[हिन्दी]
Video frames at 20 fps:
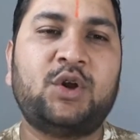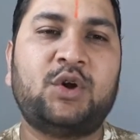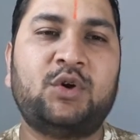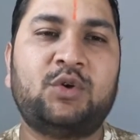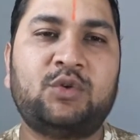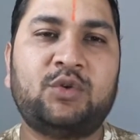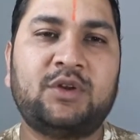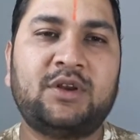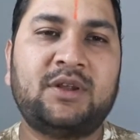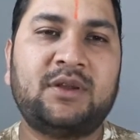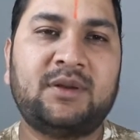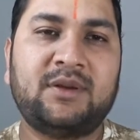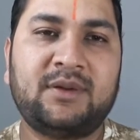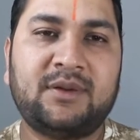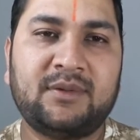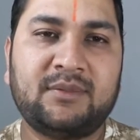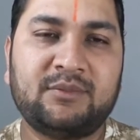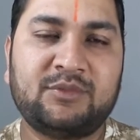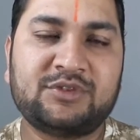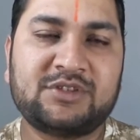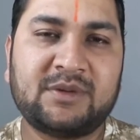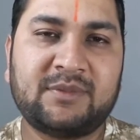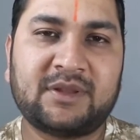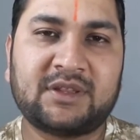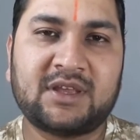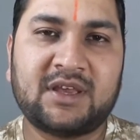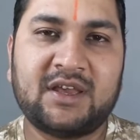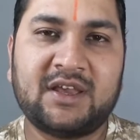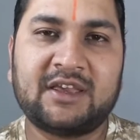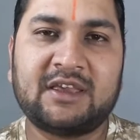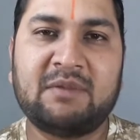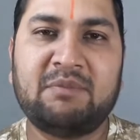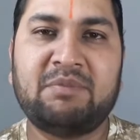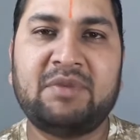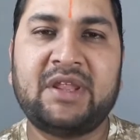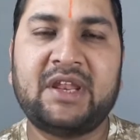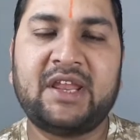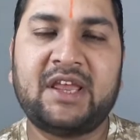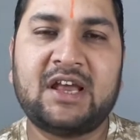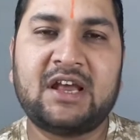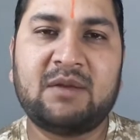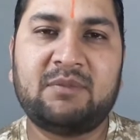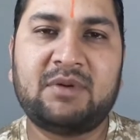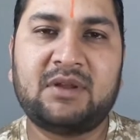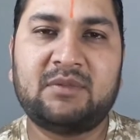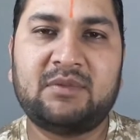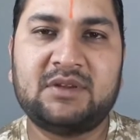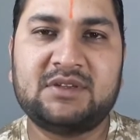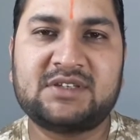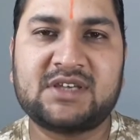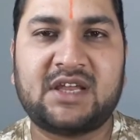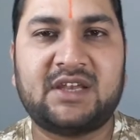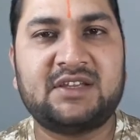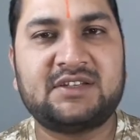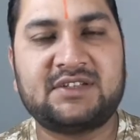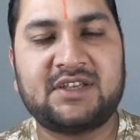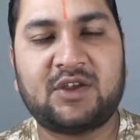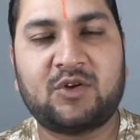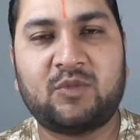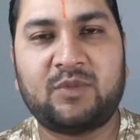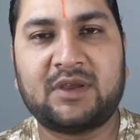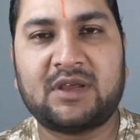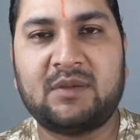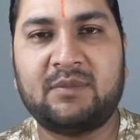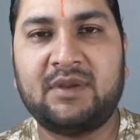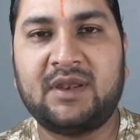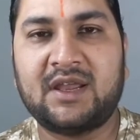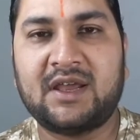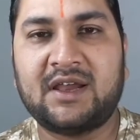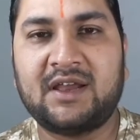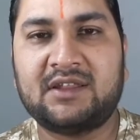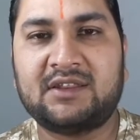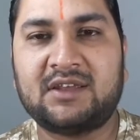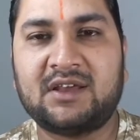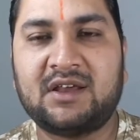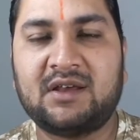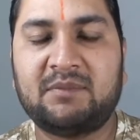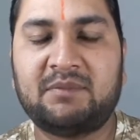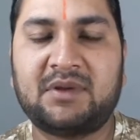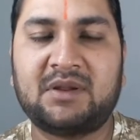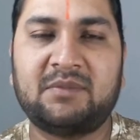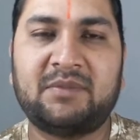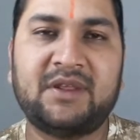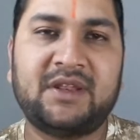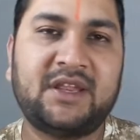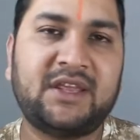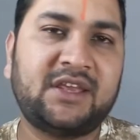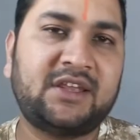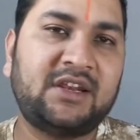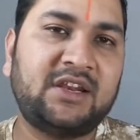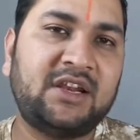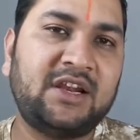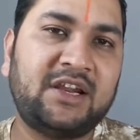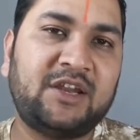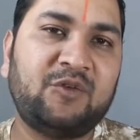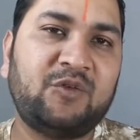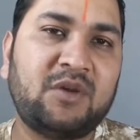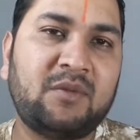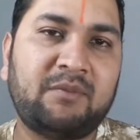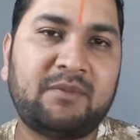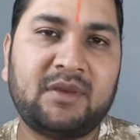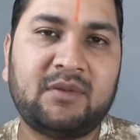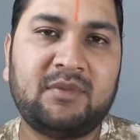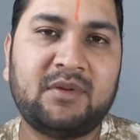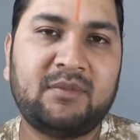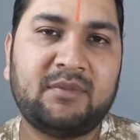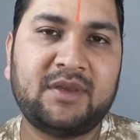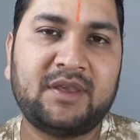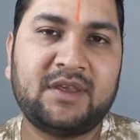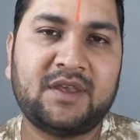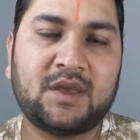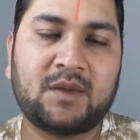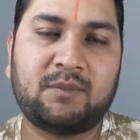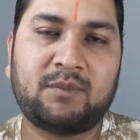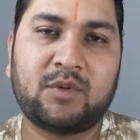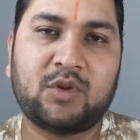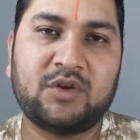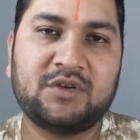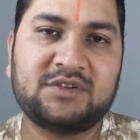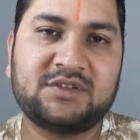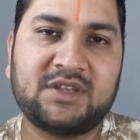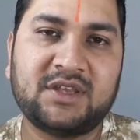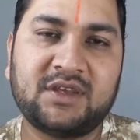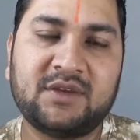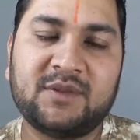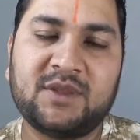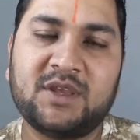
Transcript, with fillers: उन्होंने मुझे बताया कि मेरे यहाँ पर भी चालीस हज़ार रुपये का बिल आया था पर मेरे एक रिलेटिव एम पी बी में ही एम्प्लॉयज़ थे